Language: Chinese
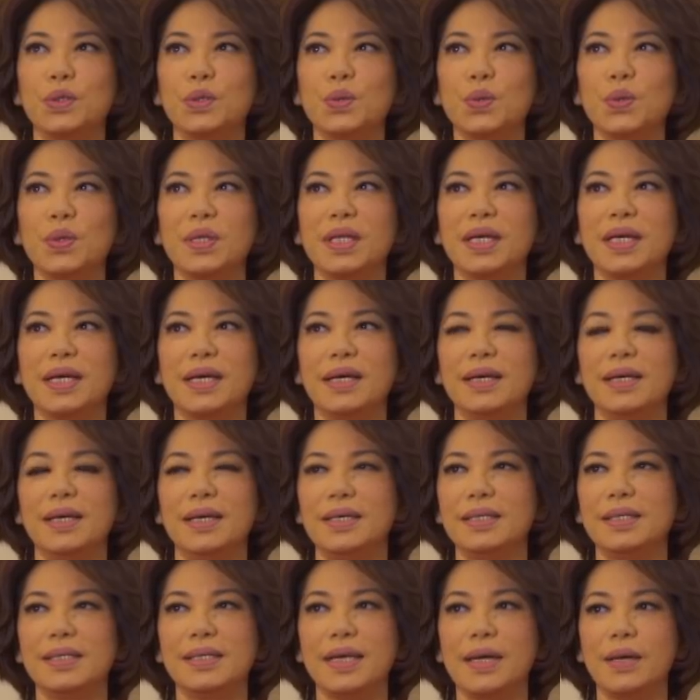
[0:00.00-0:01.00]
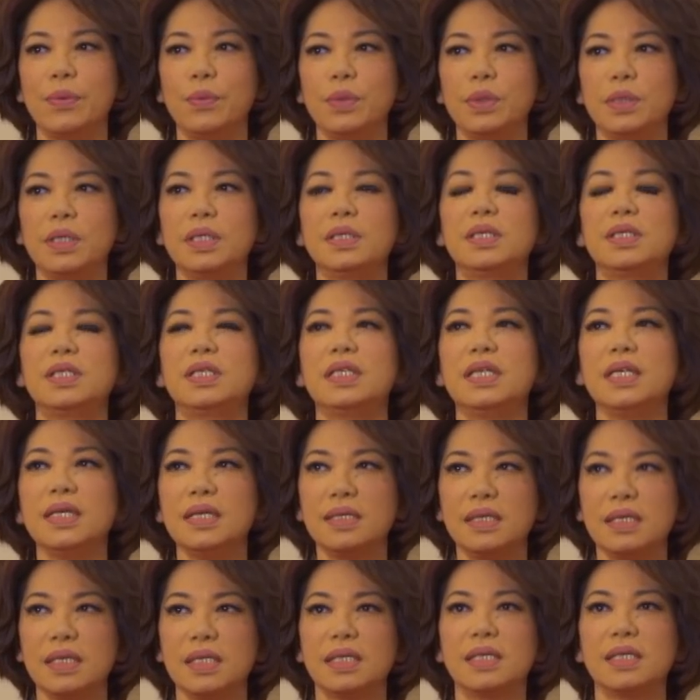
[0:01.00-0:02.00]
就做了。在我的
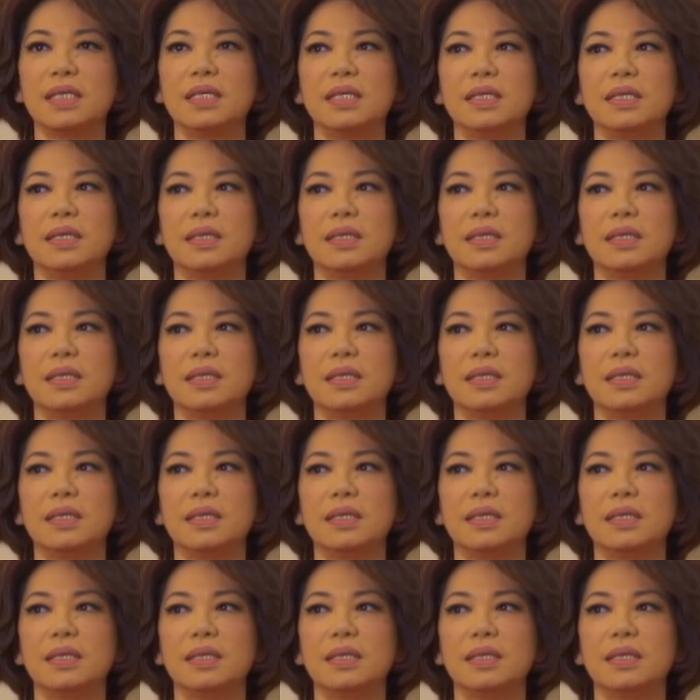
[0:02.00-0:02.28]
正式